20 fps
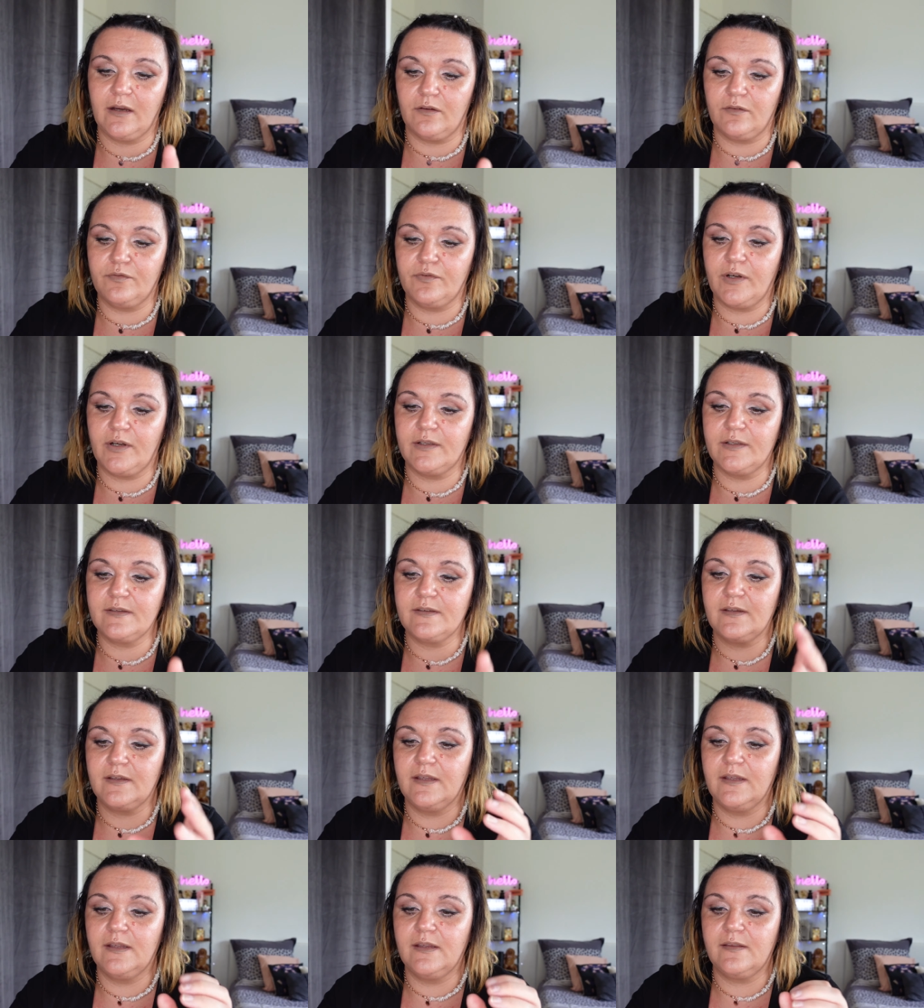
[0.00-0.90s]
en
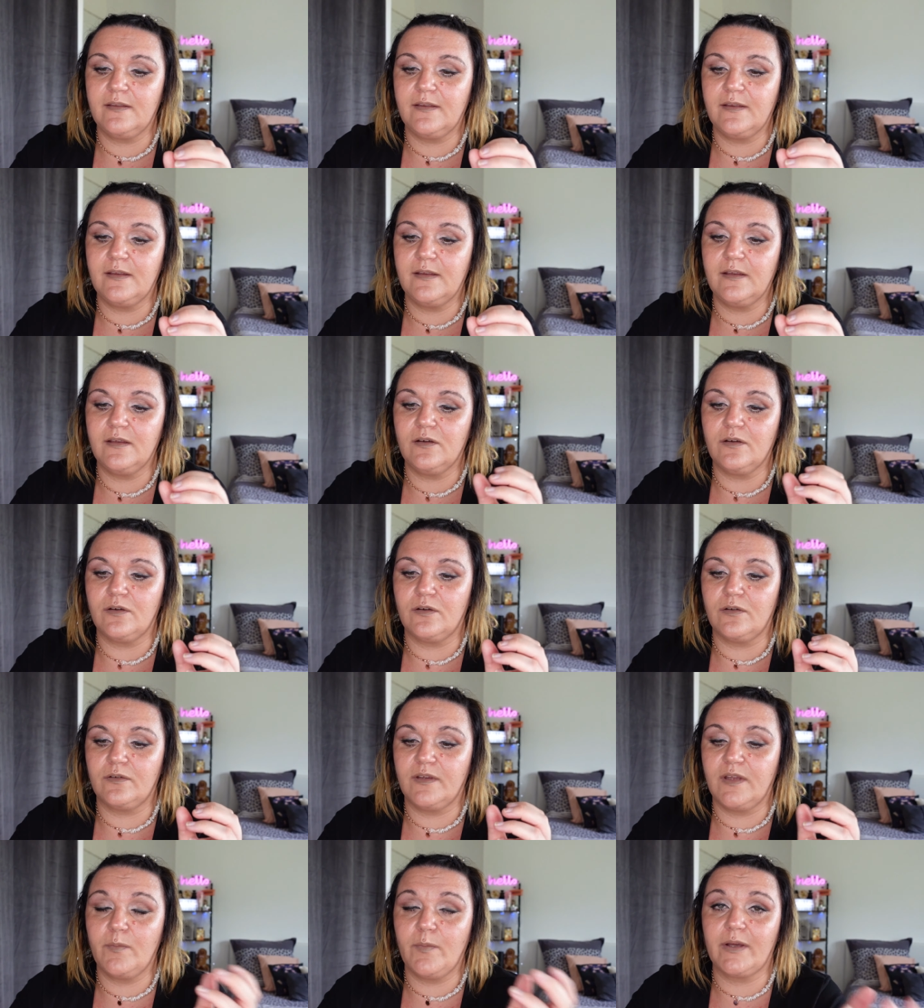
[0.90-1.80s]
France et c'est
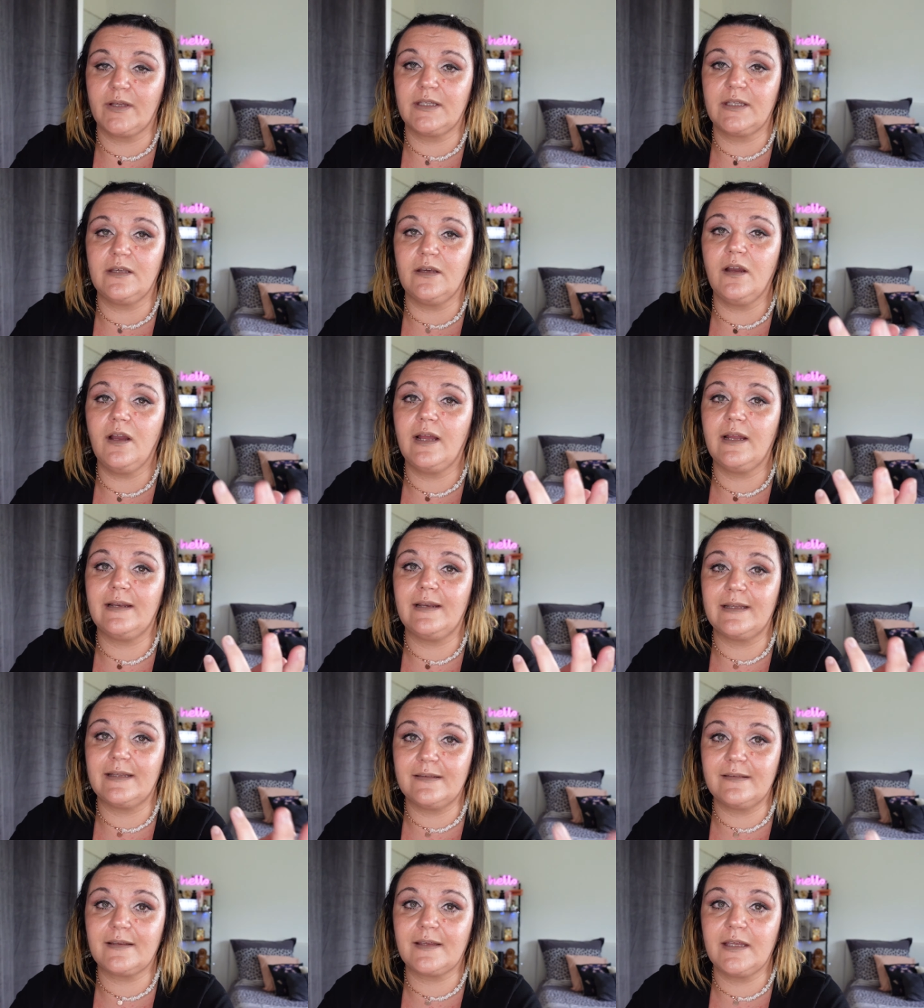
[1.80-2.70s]
un euh, démaquillant à
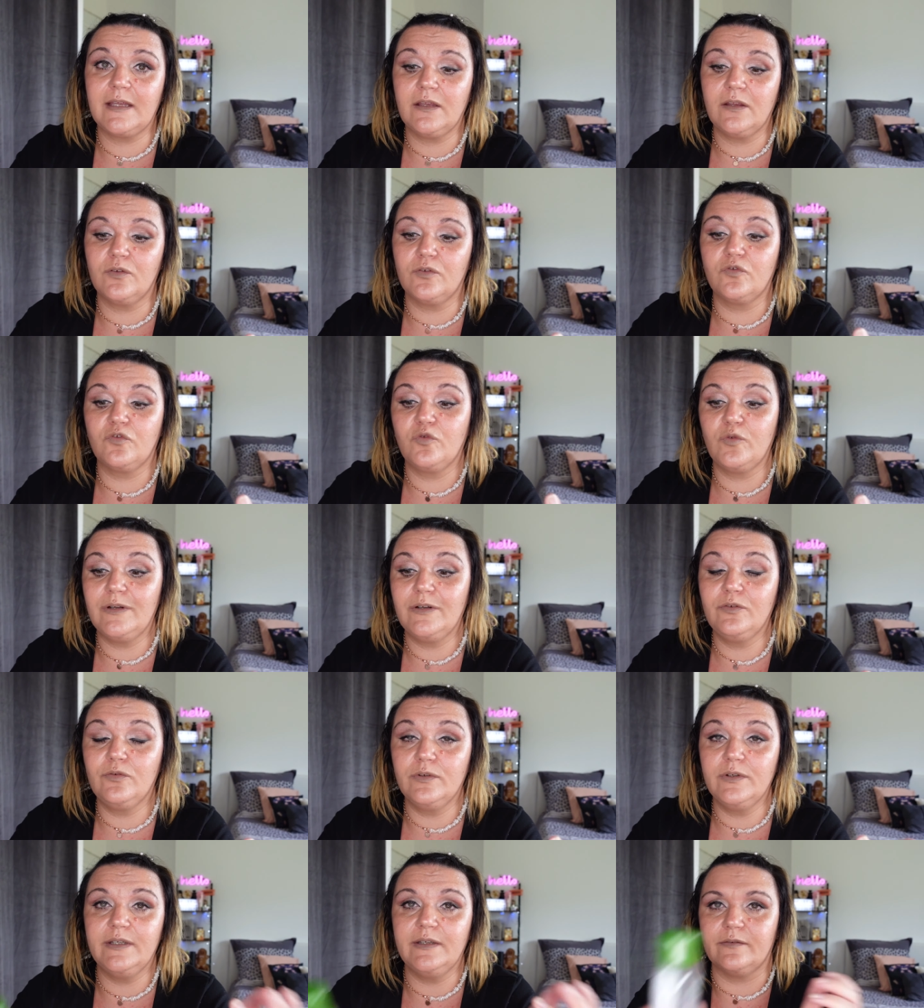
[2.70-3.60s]
l'extrait d'huile
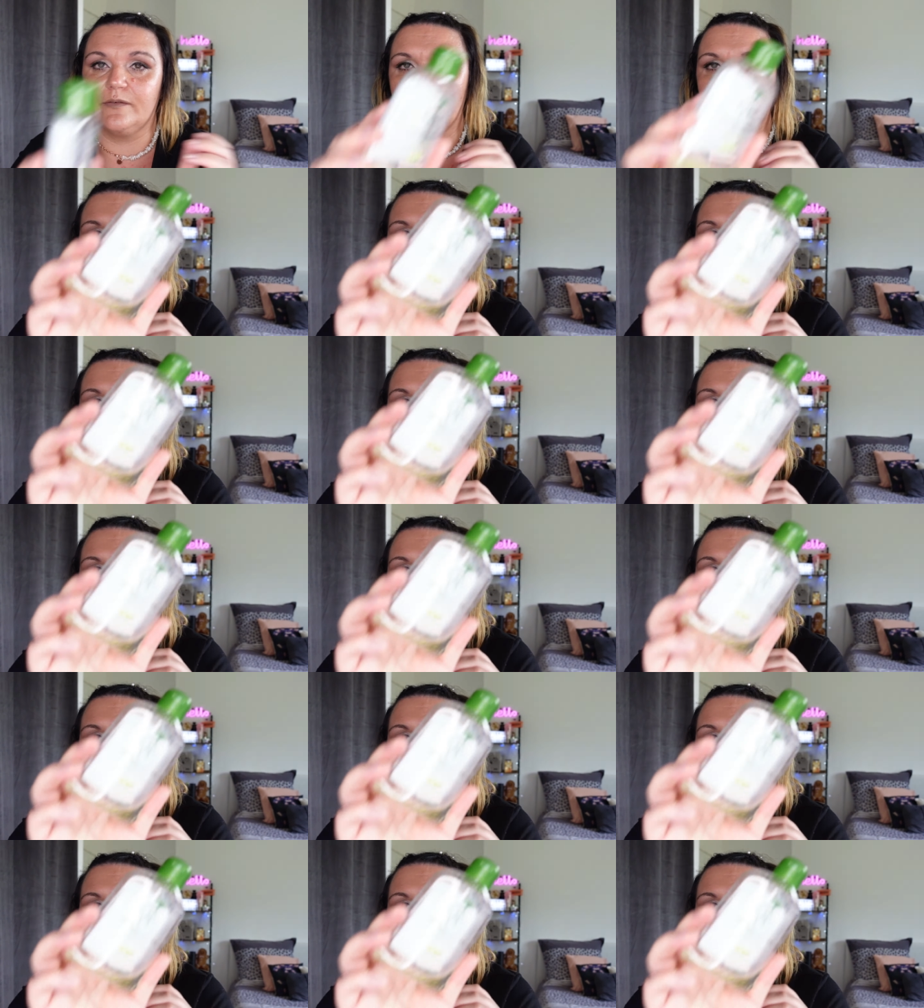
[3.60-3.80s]
d'olive.